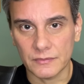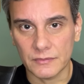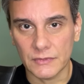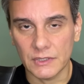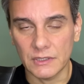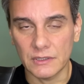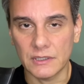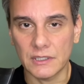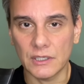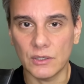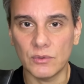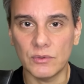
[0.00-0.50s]

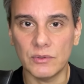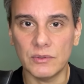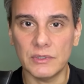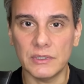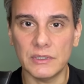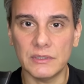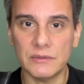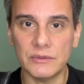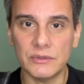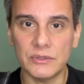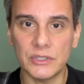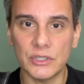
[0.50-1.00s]
Então,
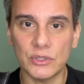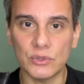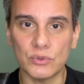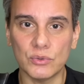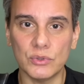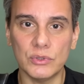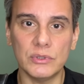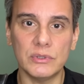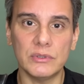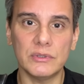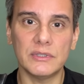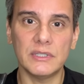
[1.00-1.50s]

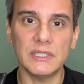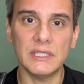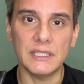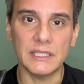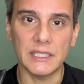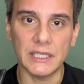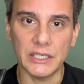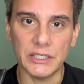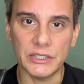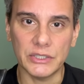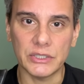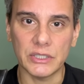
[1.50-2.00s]
Jesus se
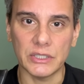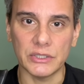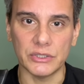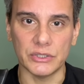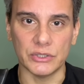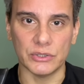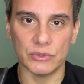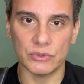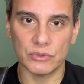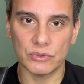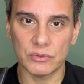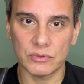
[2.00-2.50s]
queixa
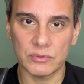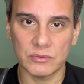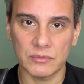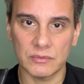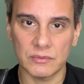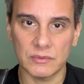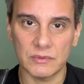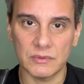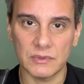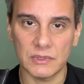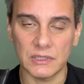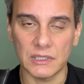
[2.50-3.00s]
disso.
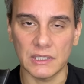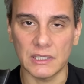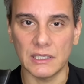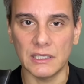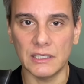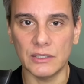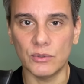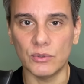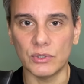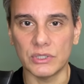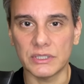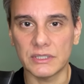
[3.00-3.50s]

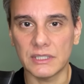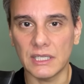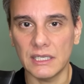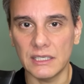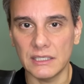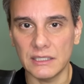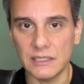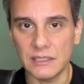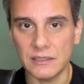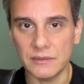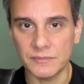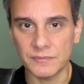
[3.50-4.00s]
Ele
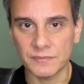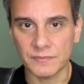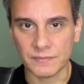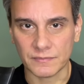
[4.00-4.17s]
gostaria